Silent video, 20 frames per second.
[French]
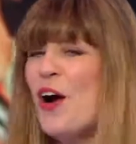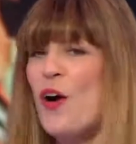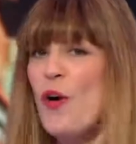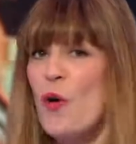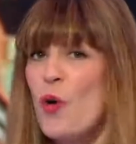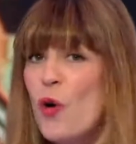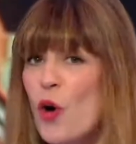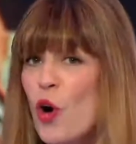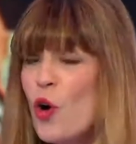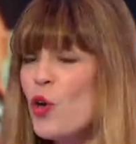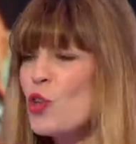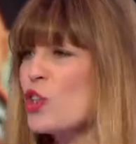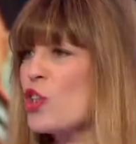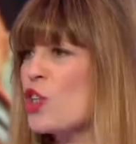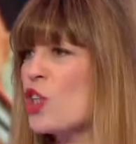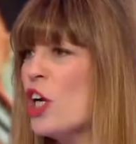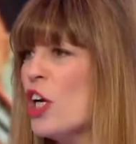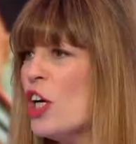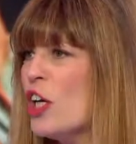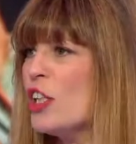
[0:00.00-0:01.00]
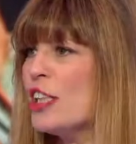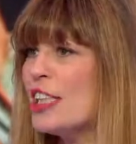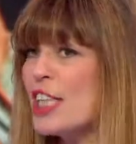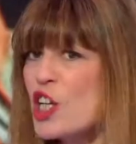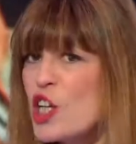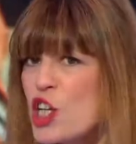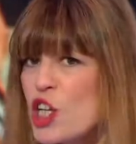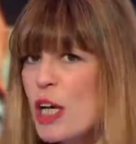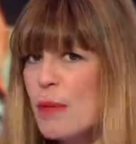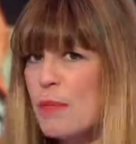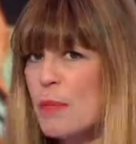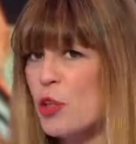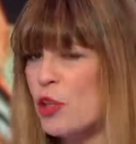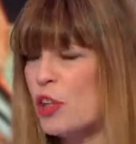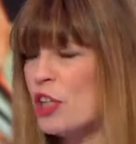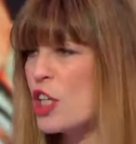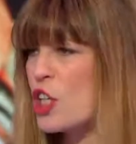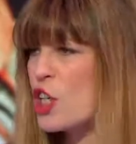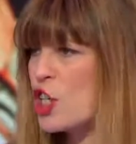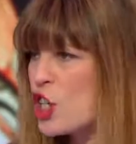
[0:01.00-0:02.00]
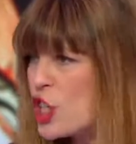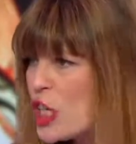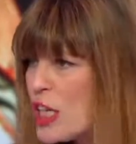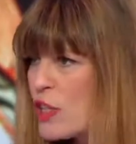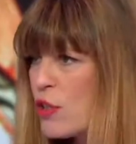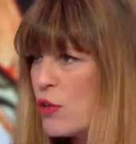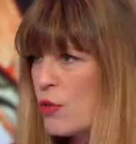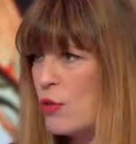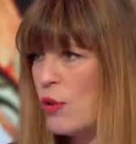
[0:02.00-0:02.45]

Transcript: au ranch euh, des Chamonnes, chez eux.